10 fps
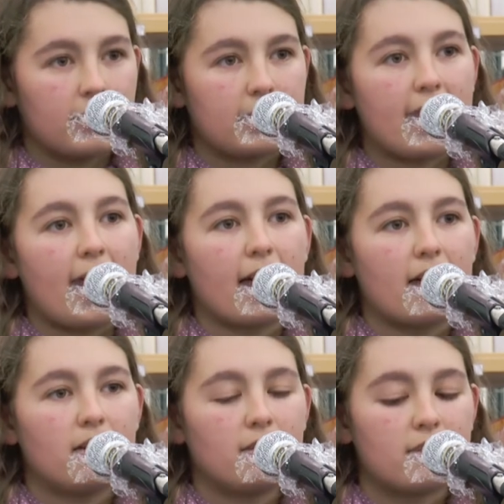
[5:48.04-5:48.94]

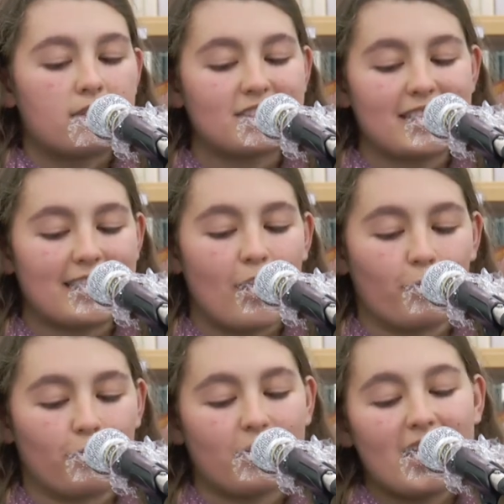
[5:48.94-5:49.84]
Chiara steht
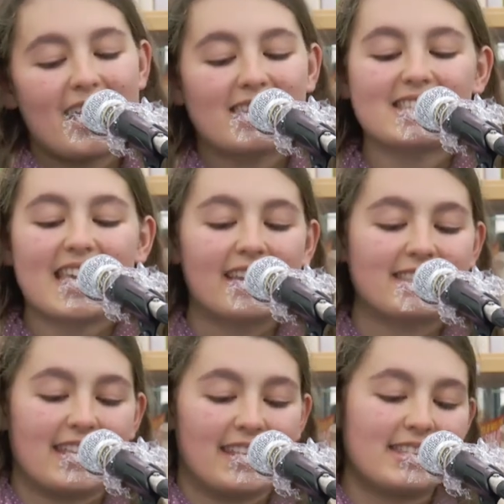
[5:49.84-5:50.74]
auf. Lars
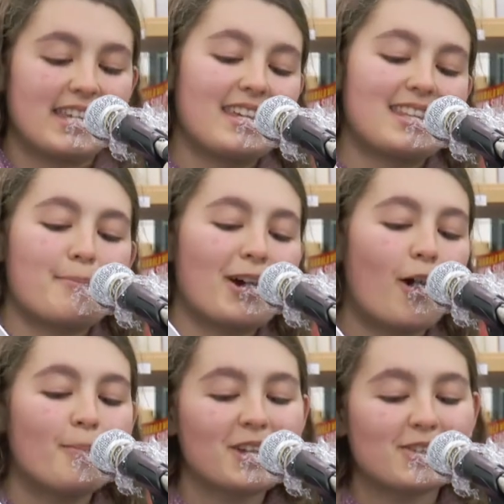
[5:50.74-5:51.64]
zeigt sein Gesicht. Emma
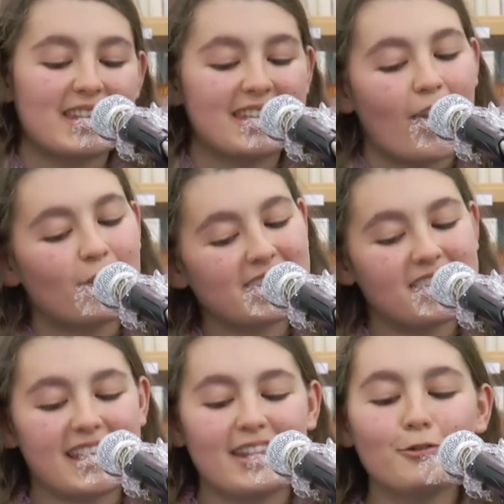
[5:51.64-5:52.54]
kommt aus sich raus. Sie
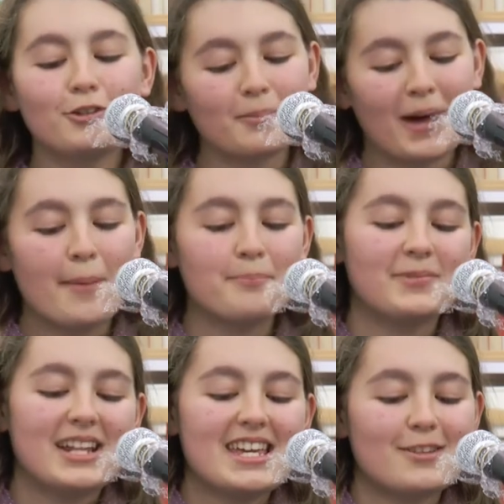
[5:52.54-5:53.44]
stehen nun im
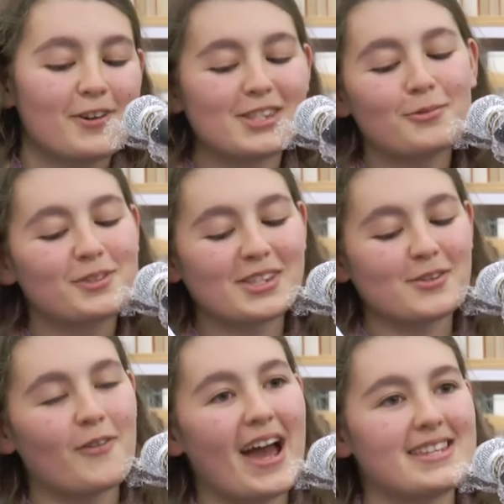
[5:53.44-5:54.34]
Rampenlicht, versucht es
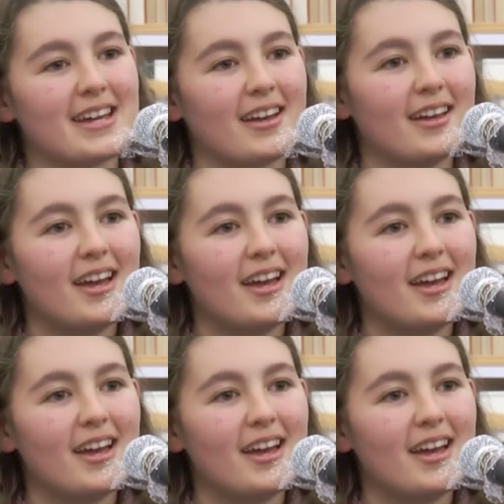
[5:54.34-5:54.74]
nur weiter.